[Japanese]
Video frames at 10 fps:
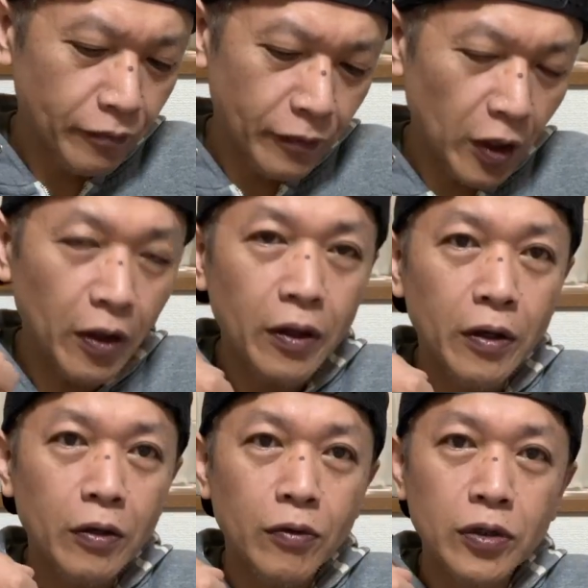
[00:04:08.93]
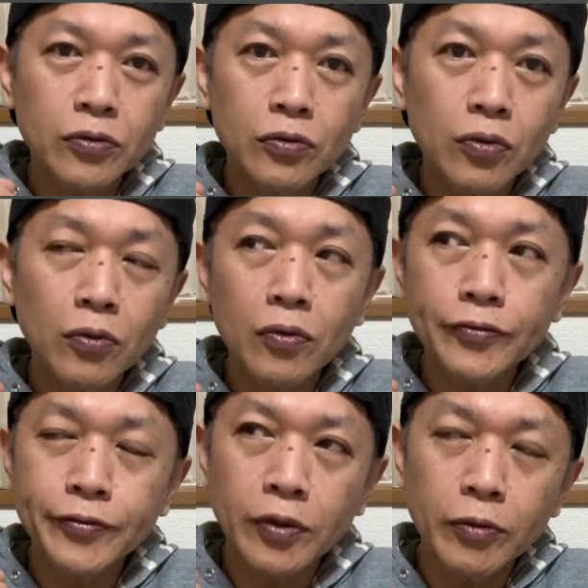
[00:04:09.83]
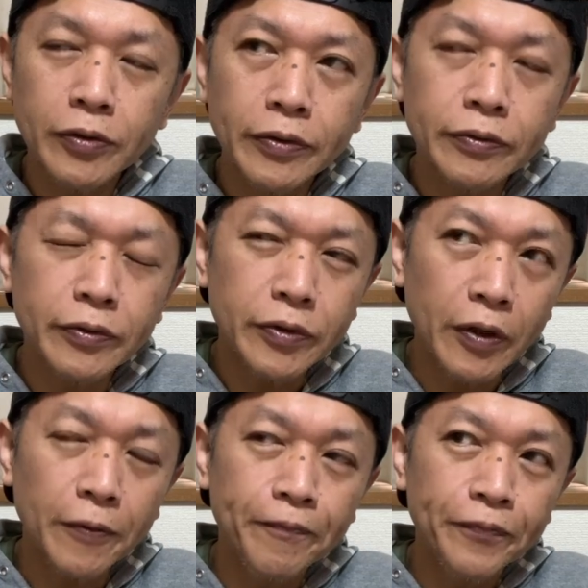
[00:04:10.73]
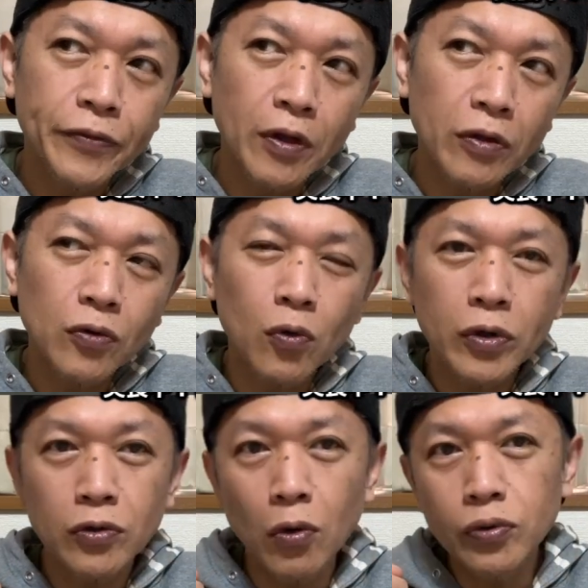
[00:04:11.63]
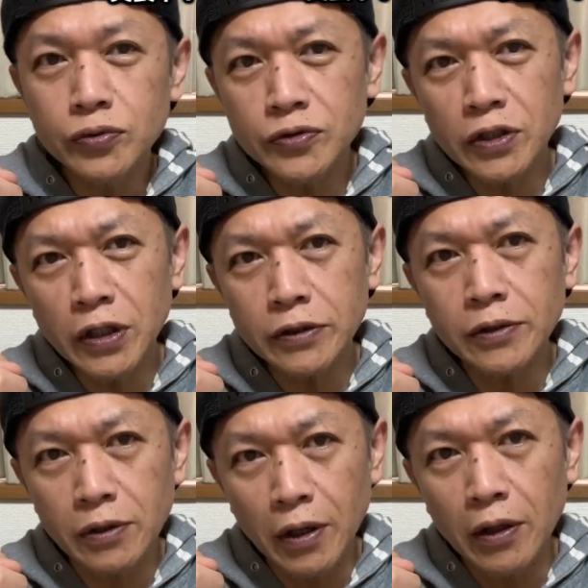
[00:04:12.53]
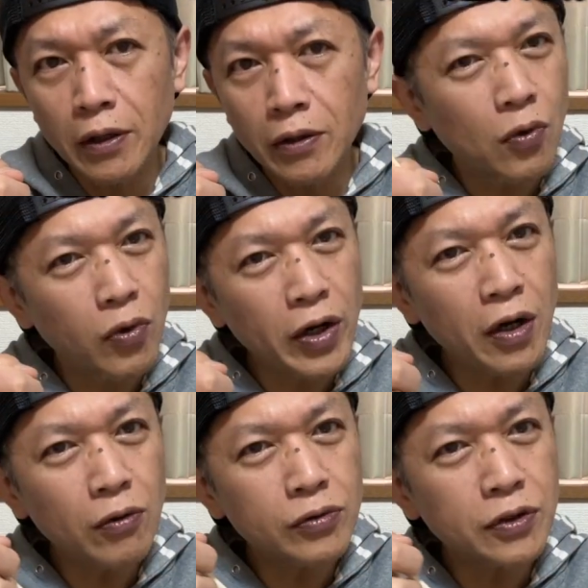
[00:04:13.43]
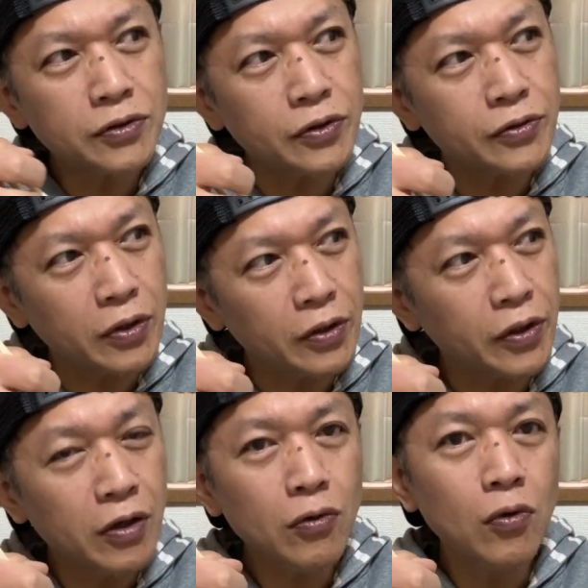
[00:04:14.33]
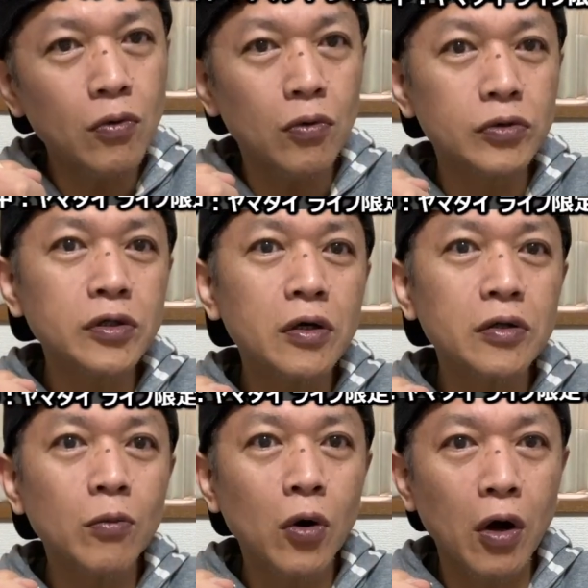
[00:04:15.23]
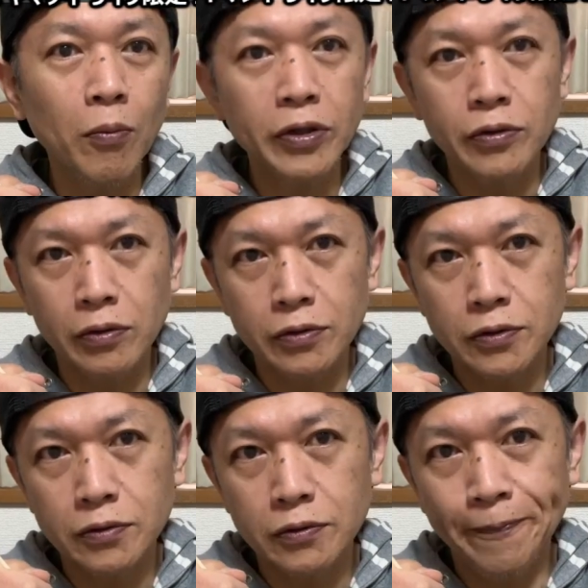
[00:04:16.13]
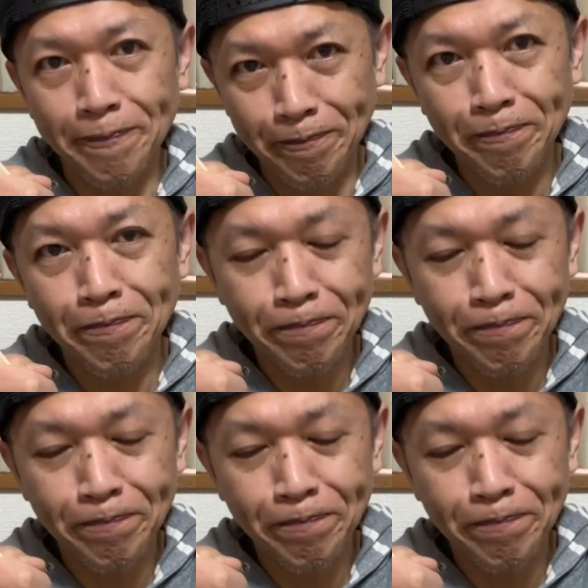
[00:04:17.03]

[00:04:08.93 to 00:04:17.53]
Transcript: で、割と豚骨が目立ってて、あとこれ魚粉じゃないですかね。これがお出汁ですかね。結構お魚も頑張ってる感じです。うん。